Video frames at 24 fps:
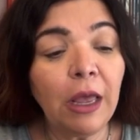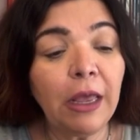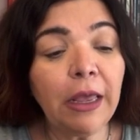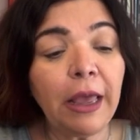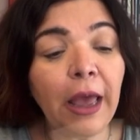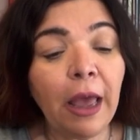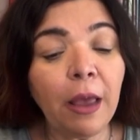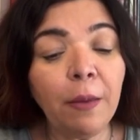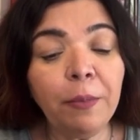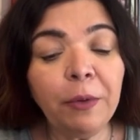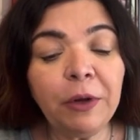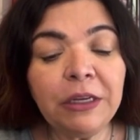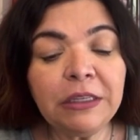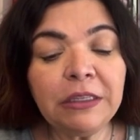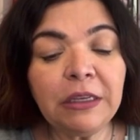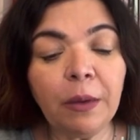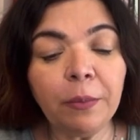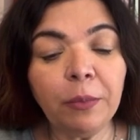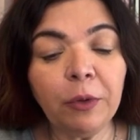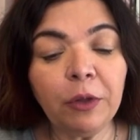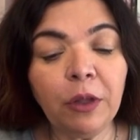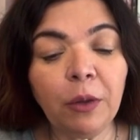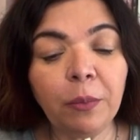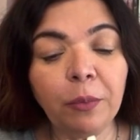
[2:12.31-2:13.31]
E aí, por
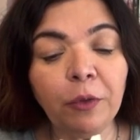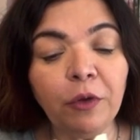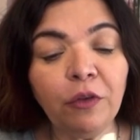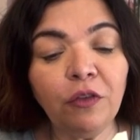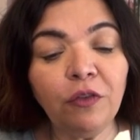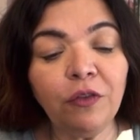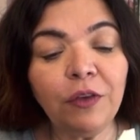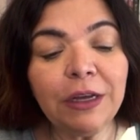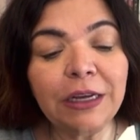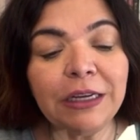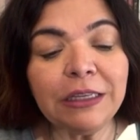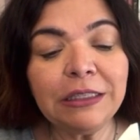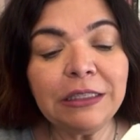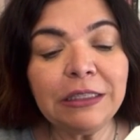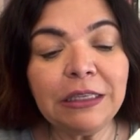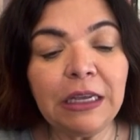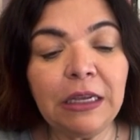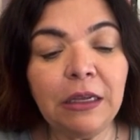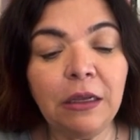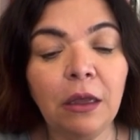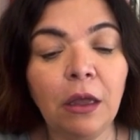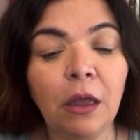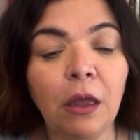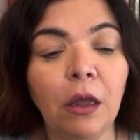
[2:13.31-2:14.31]
exemplo, depois fica
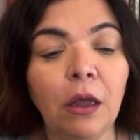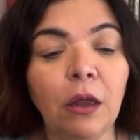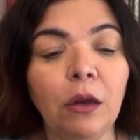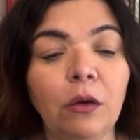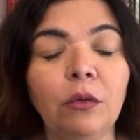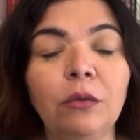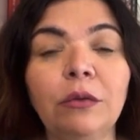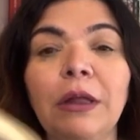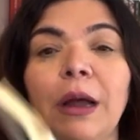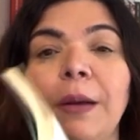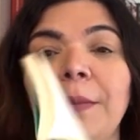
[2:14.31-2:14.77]
assim, num